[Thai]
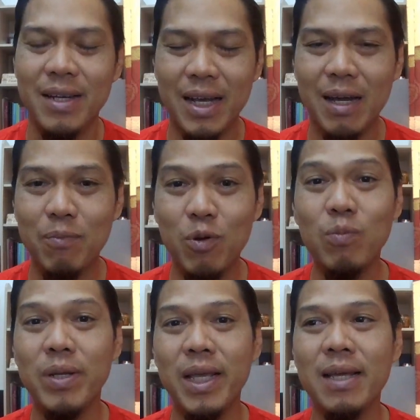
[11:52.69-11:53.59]
นะครับก
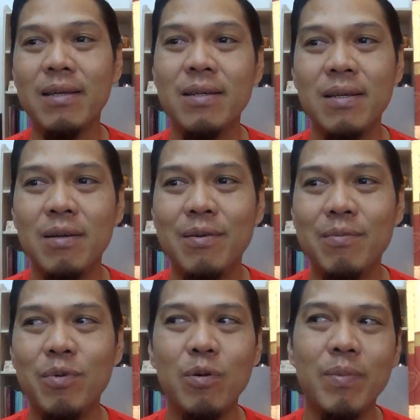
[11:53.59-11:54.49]
ลุ่มนี้
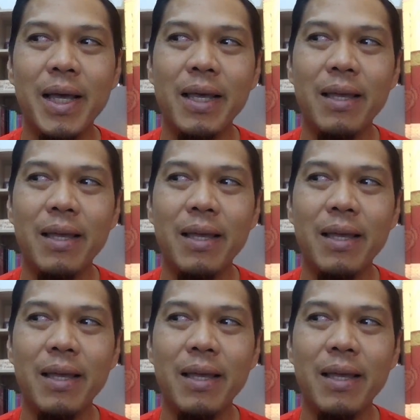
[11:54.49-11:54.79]
ผมให้